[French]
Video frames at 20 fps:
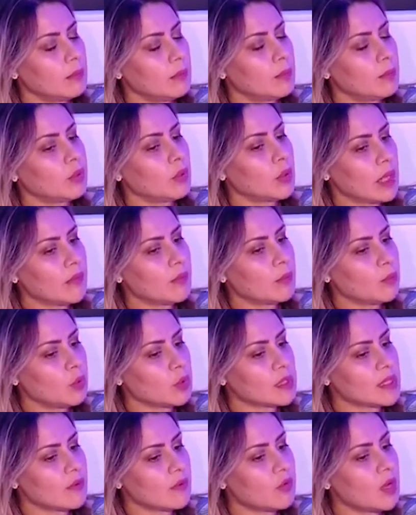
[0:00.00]

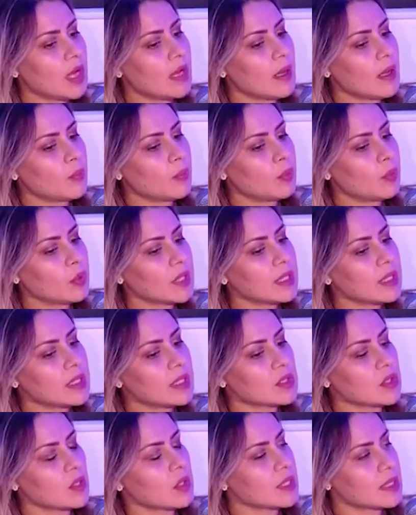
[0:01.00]
pour, savoir pour qui
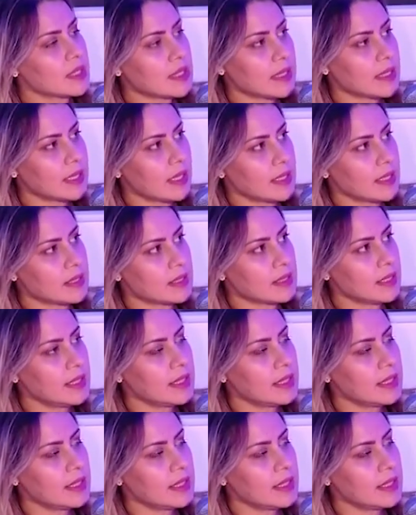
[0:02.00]
ils s'adressent.